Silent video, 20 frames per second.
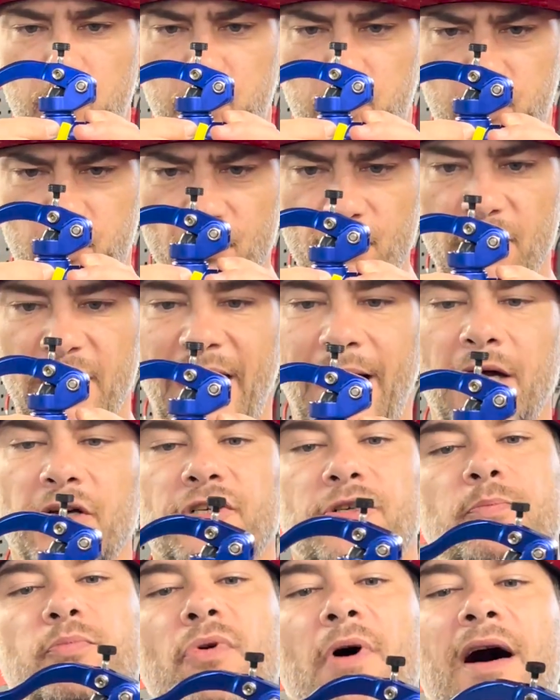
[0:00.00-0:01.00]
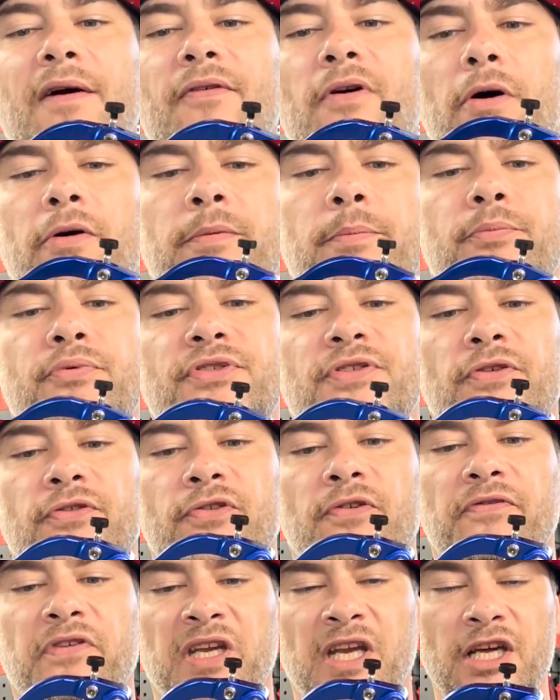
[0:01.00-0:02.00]
plus large pour avoir une puissance
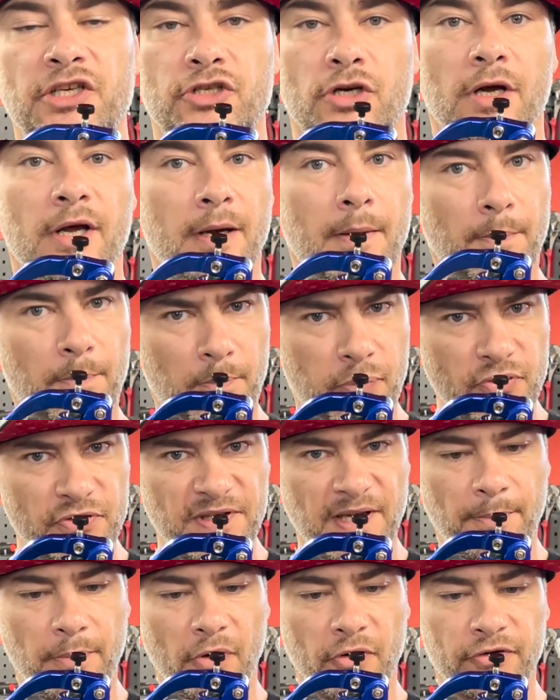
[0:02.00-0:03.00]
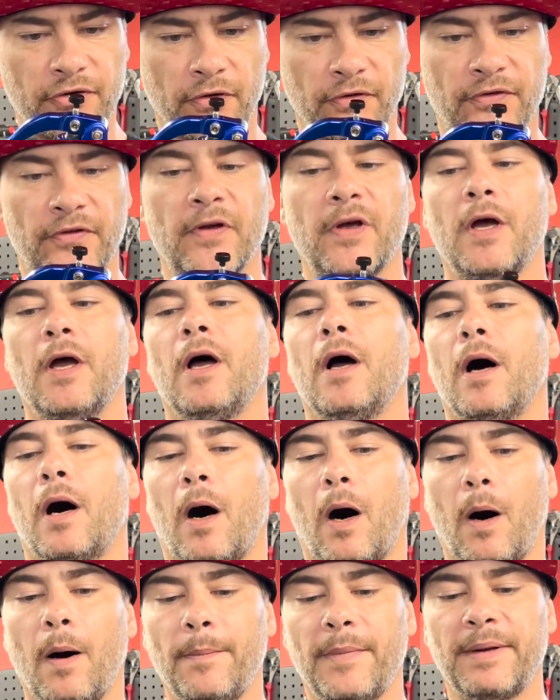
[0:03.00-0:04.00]
de freinage plus importante.
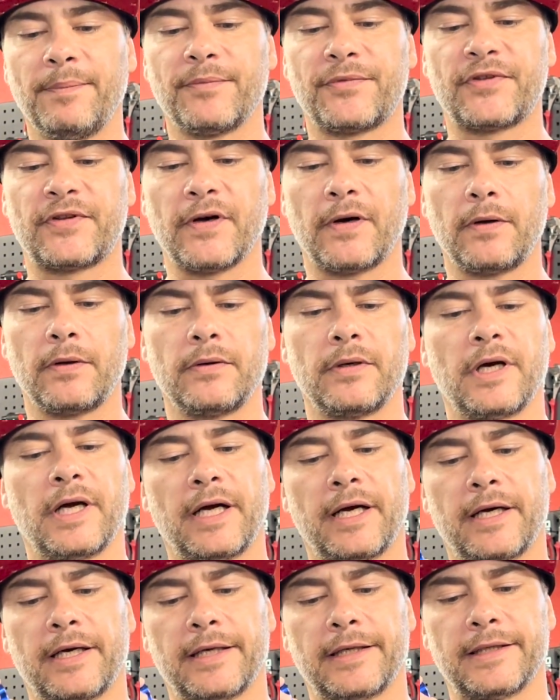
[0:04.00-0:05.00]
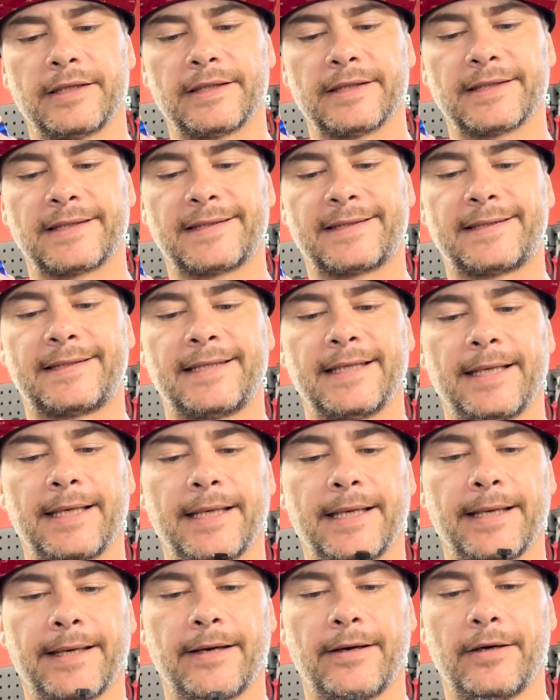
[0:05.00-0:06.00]
En même temps, euh,
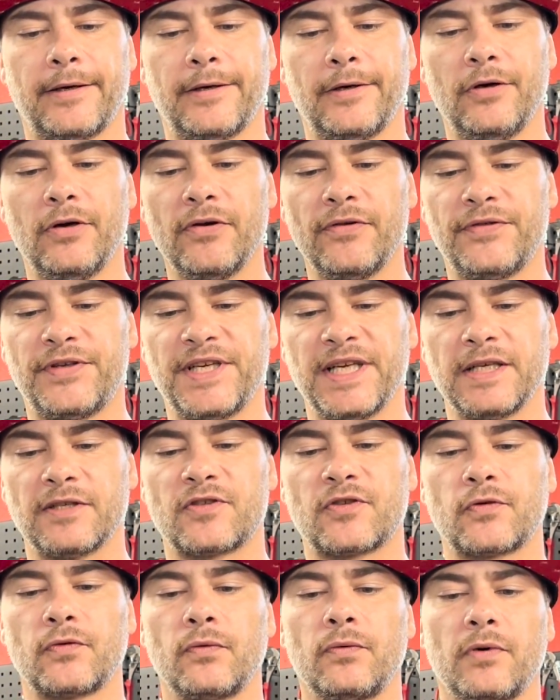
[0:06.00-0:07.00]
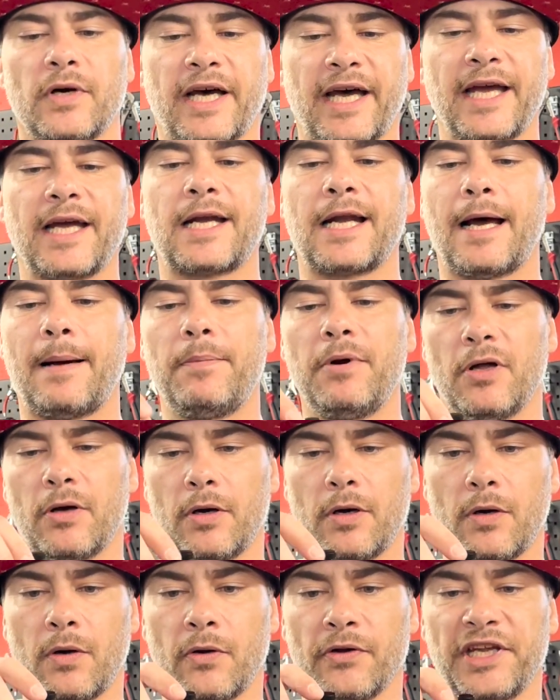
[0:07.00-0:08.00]
ces euh, leviers sont réglables
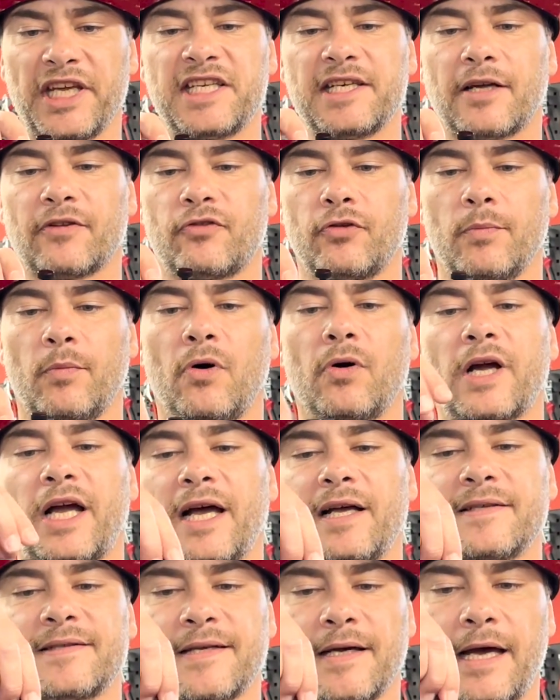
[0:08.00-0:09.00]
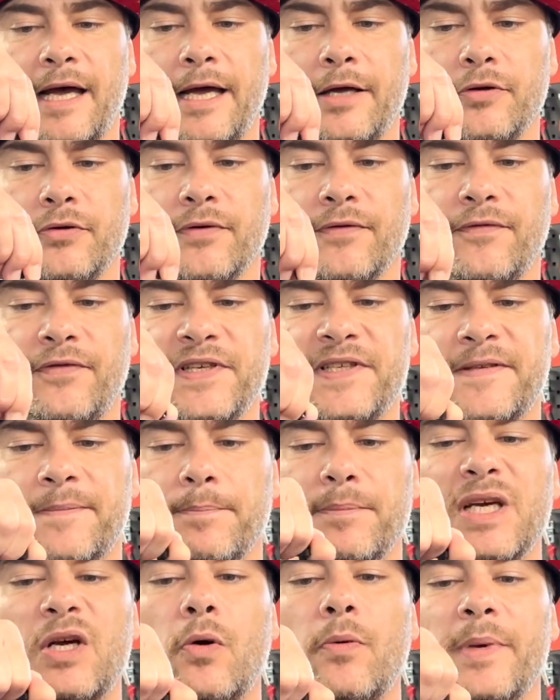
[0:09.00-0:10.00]
en écartement grâce à une vis
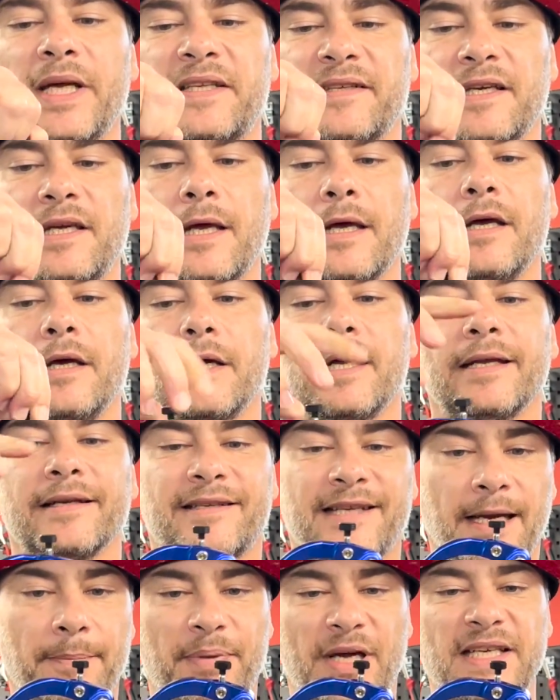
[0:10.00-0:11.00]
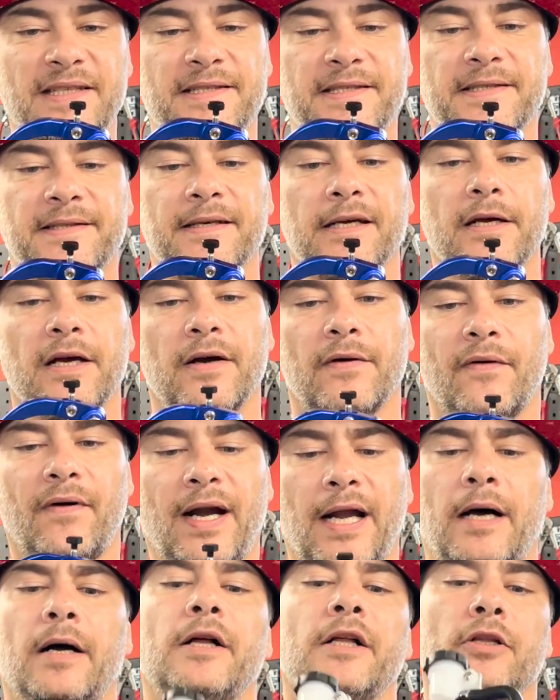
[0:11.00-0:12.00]
micrométrique très précise.
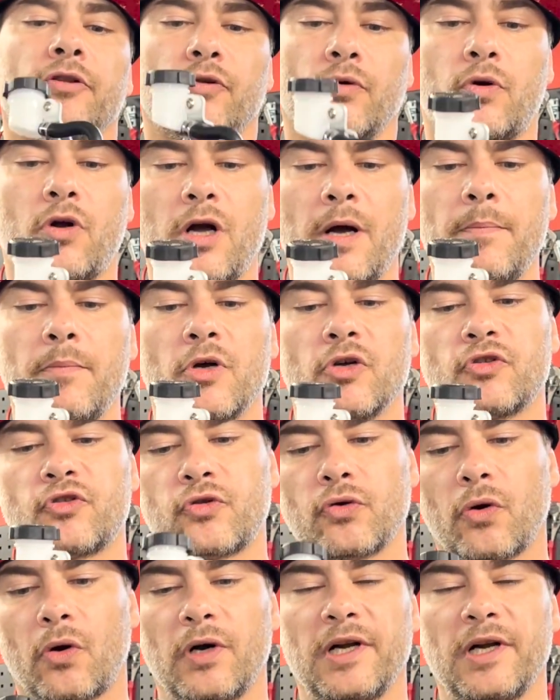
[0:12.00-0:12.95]
Voilà, donc comme sur